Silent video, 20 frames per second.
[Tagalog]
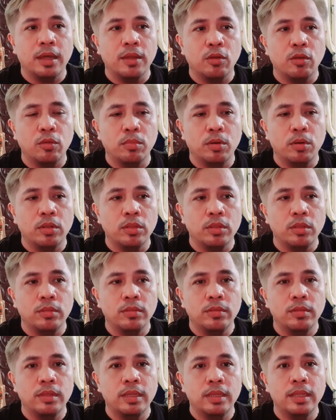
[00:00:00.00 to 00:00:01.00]
a robot
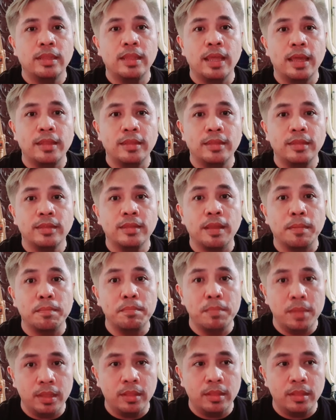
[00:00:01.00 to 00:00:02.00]
and then
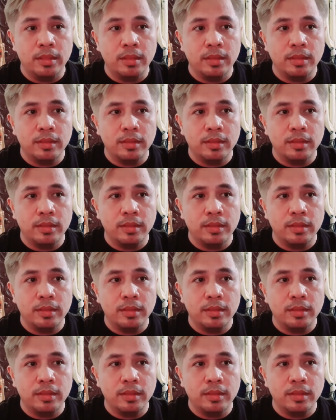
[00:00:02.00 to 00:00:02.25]
submit.